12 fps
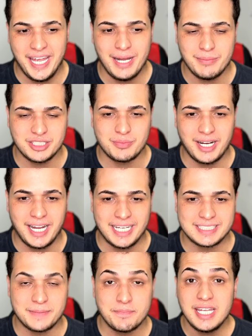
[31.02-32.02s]
é na mesma
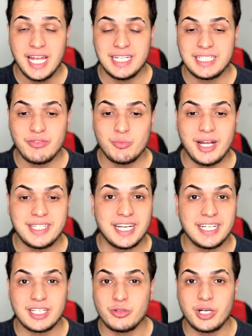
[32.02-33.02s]
casa. E aí teve uma
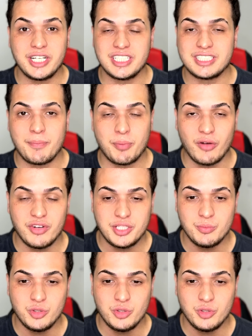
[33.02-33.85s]
treta durante essa prova de